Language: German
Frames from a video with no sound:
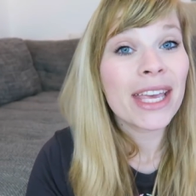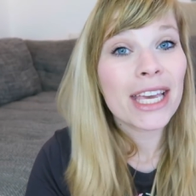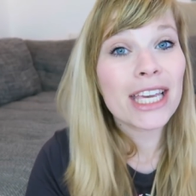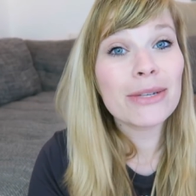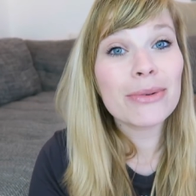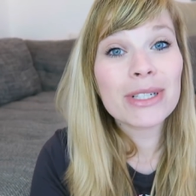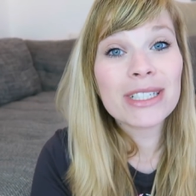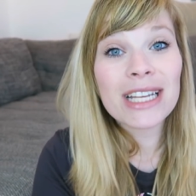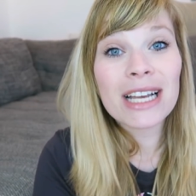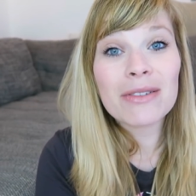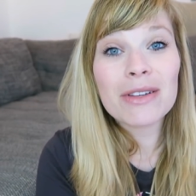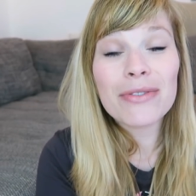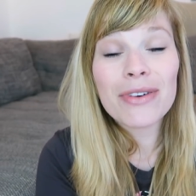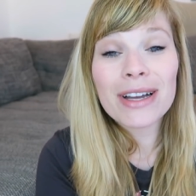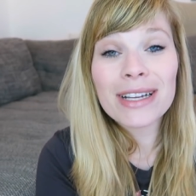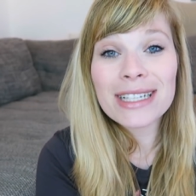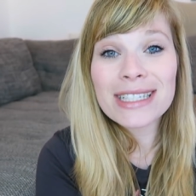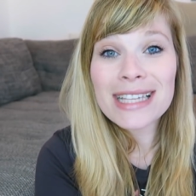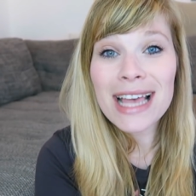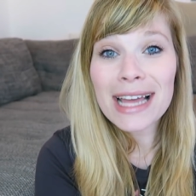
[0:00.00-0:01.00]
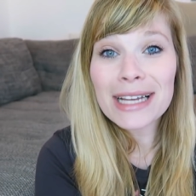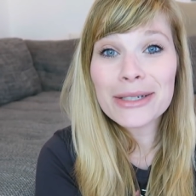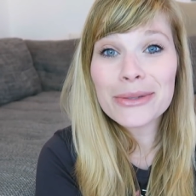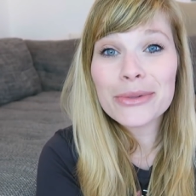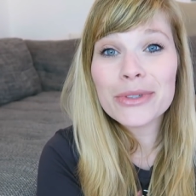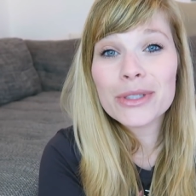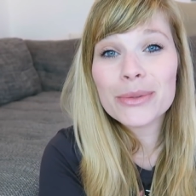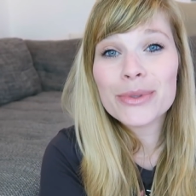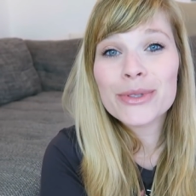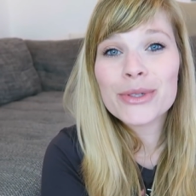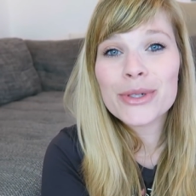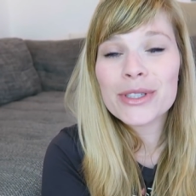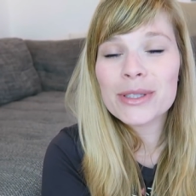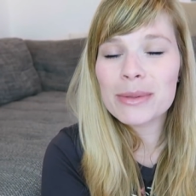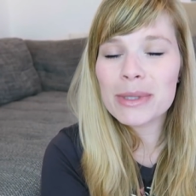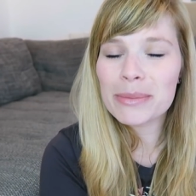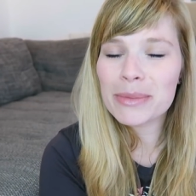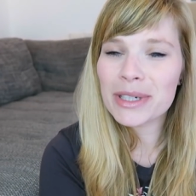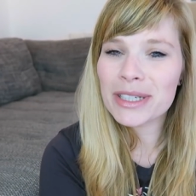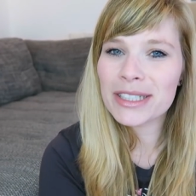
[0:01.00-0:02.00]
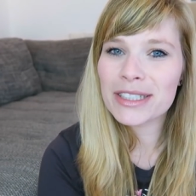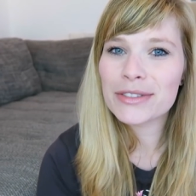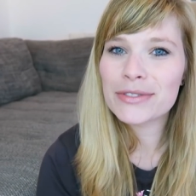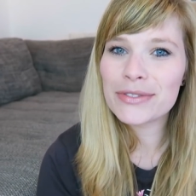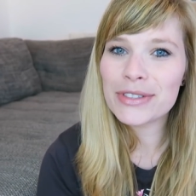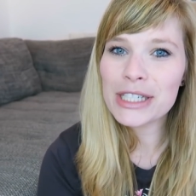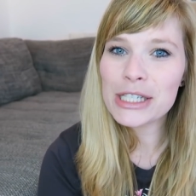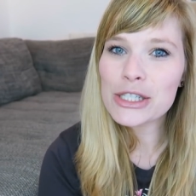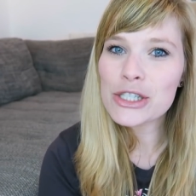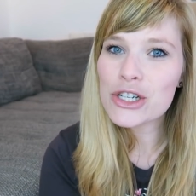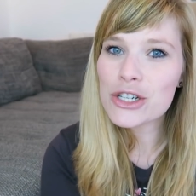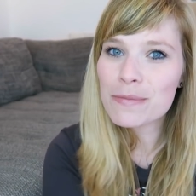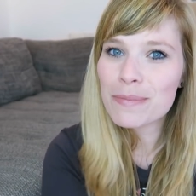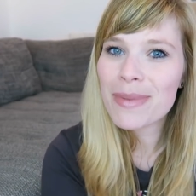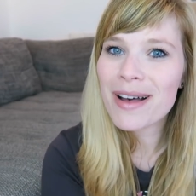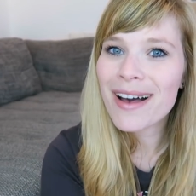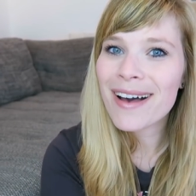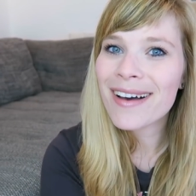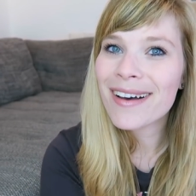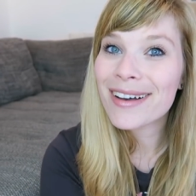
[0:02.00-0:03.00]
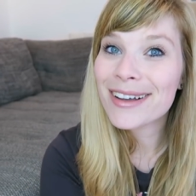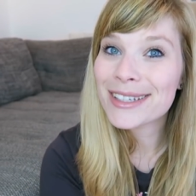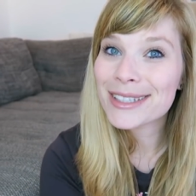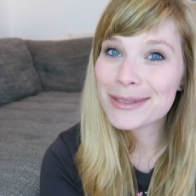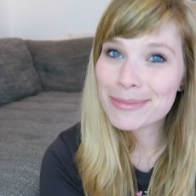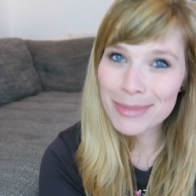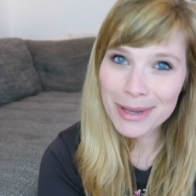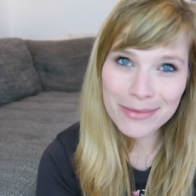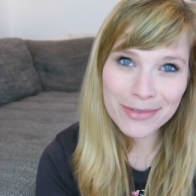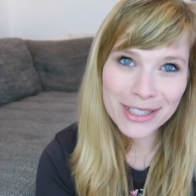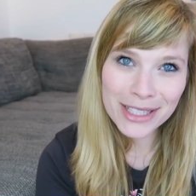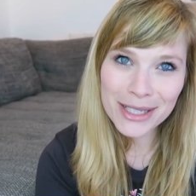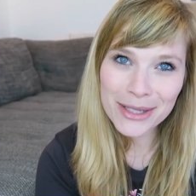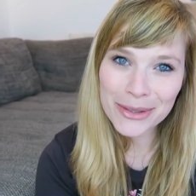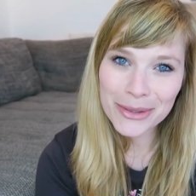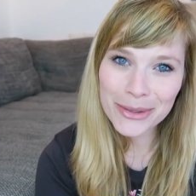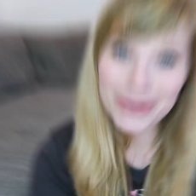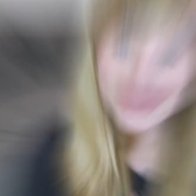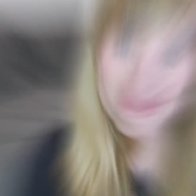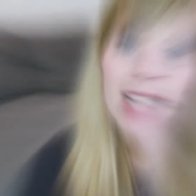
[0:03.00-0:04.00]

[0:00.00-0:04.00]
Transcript: ich würde sagen, wir fangen jetzt an und ich wünsche euch wie immer viel Spaß beim Video.